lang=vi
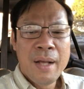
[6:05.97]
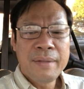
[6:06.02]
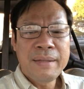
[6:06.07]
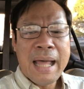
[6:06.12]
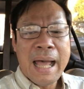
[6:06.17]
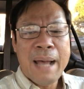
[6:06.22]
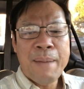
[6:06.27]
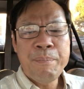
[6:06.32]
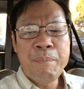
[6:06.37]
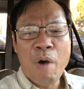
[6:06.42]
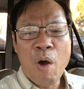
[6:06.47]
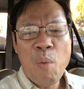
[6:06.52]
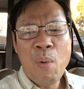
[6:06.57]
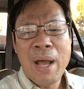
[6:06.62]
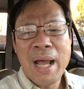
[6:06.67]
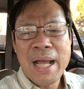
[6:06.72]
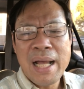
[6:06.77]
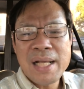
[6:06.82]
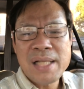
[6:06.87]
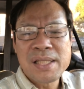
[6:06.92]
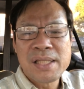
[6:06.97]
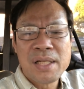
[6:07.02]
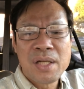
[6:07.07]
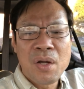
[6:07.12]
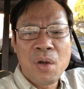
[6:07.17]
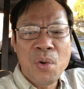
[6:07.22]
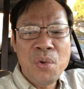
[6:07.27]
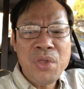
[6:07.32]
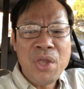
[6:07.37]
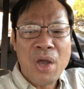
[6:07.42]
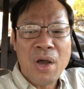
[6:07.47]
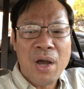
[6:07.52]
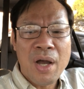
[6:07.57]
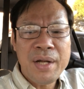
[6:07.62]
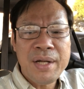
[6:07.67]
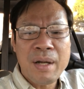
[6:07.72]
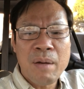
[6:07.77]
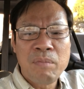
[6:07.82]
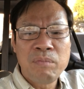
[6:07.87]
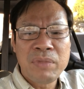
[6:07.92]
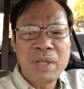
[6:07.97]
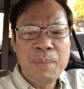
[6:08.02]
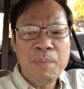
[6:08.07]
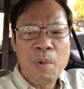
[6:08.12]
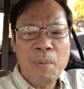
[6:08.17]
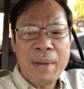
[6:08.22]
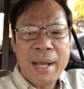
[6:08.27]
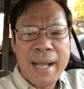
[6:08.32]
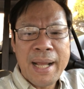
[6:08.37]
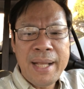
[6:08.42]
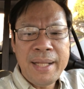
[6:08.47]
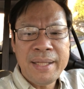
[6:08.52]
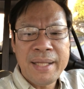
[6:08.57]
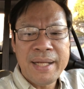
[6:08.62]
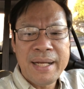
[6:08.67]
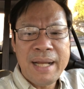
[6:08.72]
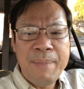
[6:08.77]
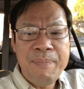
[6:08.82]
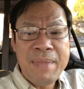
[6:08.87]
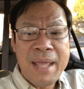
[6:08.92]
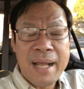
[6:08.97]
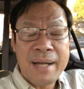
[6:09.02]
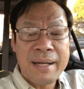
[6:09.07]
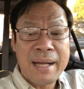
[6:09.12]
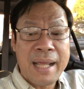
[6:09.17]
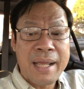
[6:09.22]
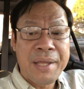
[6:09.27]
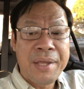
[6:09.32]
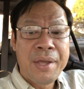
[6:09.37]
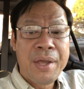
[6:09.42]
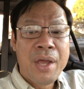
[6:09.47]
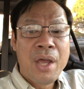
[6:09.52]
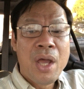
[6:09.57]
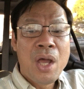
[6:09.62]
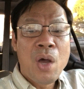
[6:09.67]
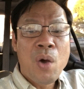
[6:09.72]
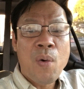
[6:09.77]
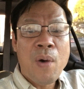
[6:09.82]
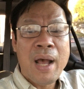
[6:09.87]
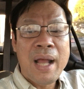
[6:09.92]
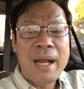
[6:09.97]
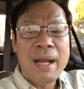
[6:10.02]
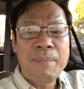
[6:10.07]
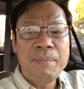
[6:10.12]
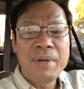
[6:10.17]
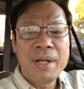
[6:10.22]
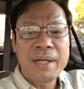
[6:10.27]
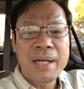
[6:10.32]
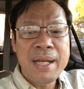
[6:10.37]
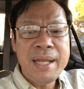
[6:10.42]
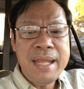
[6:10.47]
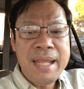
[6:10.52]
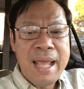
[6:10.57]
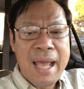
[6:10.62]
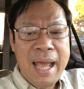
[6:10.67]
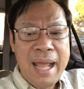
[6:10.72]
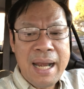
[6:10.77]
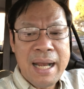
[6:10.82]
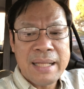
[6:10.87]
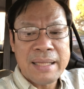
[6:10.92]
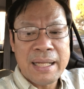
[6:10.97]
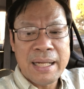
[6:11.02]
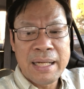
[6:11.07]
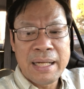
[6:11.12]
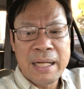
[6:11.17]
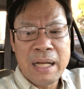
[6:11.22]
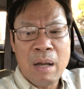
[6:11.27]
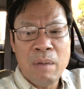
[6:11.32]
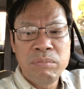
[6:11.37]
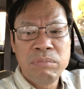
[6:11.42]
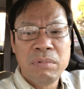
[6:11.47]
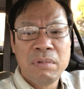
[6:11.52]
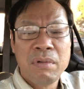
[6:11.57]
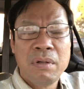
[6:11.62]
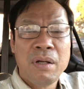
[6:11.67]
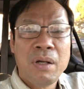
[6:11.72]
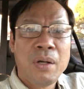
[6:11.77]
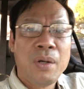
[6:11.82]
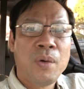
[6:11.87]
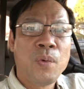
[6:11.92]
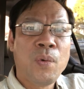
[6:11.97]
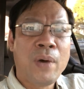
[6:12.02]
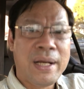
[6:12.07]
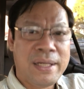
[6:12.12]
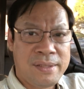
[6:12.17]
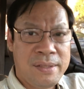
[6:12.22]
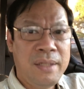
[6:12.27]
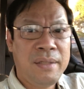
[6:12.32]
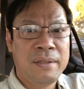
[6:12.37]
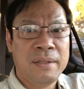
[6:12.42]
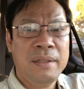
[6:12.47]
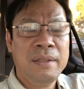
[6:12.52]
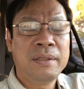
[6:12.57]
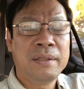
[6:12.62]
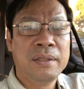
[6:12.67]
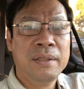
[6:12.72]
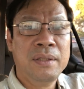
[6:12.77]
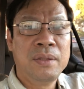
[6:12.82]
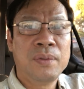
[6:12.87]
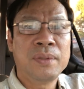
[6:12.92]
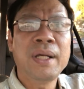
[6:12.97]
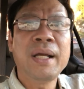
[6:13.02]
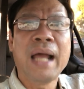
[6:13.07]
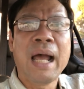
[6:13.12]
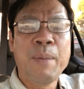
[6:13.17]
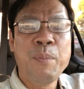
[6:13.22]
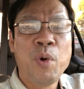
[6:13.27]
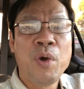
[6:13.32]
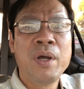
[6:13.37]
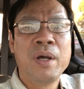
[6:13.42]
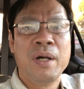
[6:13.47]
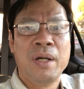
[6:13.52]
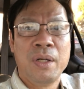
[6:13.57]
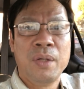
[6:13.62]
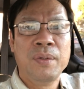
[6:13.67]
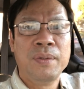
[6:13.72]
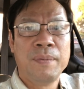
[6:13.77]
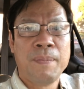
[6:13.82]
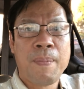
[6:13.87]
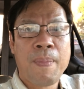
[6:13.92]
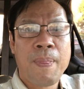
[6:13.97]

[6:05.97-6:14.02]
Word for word: tạm bỏ qua sự cố nhỏ trong tiết mục ấy thì đêm nhạc này Hoài Lâm được đánh giá là thành công ngoài sức tưởng tượng của tất cả mọi người luôn